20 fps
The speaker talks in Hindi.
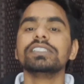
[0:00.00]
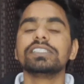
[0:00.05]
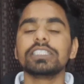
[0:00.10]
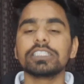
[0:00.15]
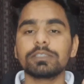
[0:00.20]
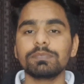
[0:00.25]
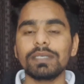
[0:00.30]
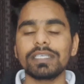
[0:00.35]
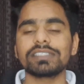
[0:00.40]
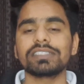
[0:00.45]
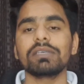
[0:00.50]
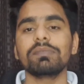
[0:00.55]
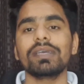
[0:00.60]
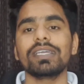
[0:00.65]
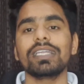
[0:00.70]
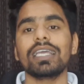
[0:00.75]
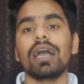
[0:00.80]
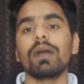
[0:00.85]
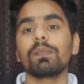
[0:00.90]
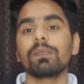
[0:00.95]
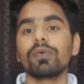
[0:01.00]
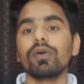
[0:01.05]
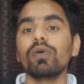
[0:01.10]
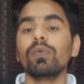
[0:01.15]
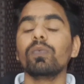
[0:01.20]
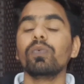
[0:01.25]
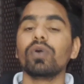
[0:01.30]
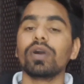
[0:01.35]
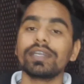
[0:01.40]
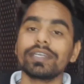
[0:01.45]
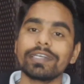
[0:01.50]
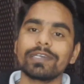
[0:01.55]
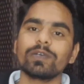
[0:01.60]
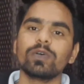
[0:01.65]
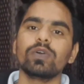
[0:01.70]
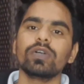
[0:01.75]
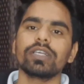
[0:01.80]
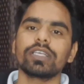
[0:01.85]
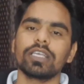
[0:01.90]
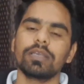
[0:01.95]
जिसमें से मैंने आपको वन
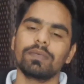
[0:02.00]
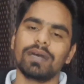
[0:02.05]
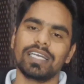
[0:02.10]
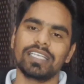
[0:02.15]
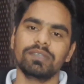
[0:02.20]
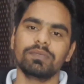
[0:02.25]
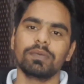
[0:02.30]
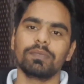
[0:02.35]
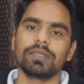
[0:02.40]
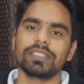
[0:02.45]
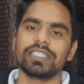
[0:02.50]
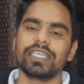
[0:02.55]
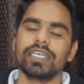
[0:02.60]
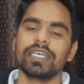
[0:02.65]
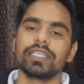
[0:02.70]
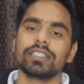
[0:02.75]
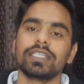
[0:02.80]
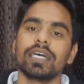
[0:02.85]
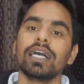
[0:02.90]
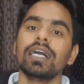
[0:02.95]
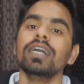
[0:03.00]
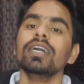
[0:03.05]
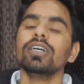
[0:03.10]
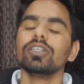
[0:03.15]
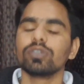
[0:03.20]
कोड के बारे में बताया था